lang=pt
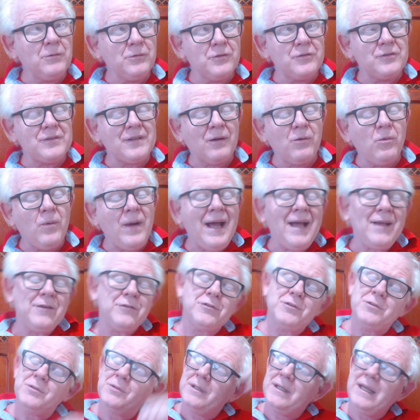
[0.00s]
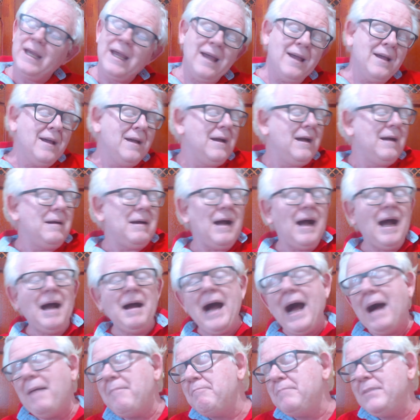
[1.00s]
do sequestro, que é
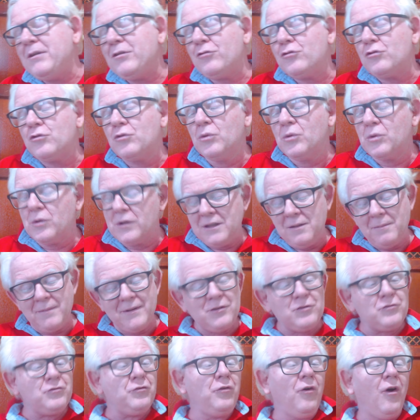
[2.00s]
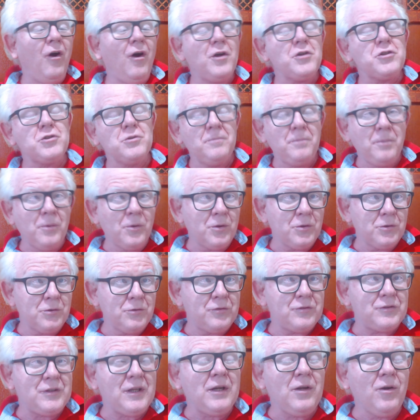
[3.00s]
absurda, mas foge um pouco do
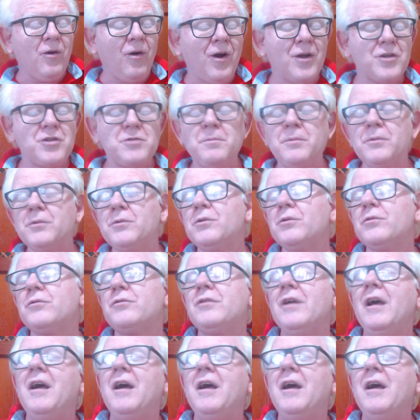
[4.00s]
estereótipo dos.